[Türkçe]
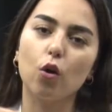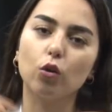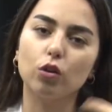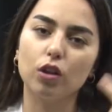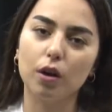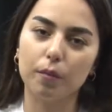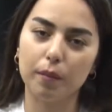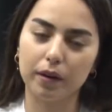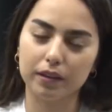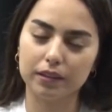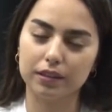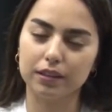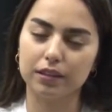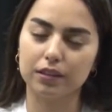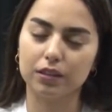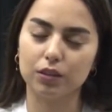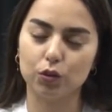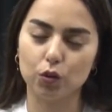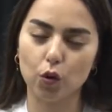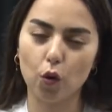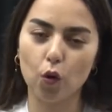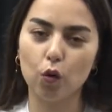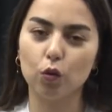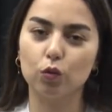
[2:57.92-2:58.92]
ödem
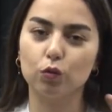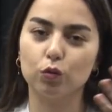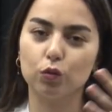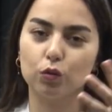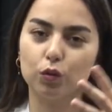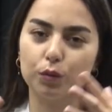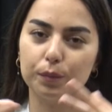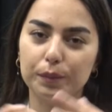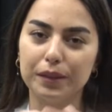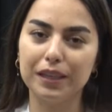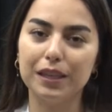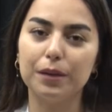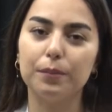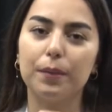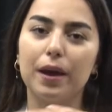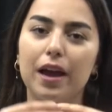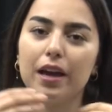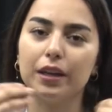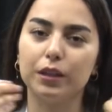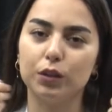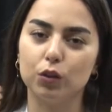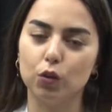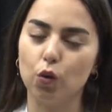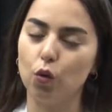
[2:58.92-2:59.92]
attırıcı olduğunu
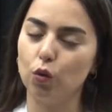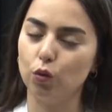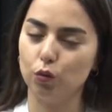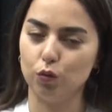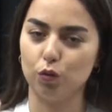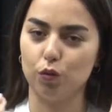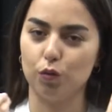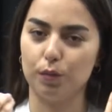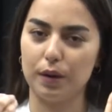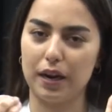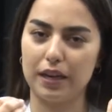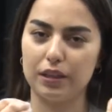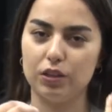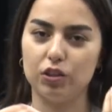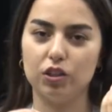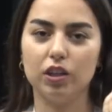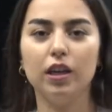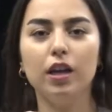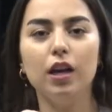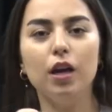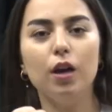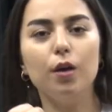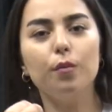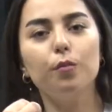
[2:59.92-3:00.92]
bilmeyen yoktur bence.
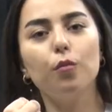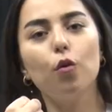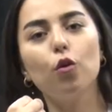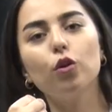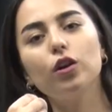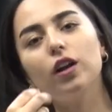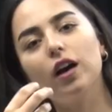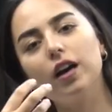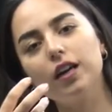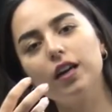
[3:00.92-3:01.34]
Böyle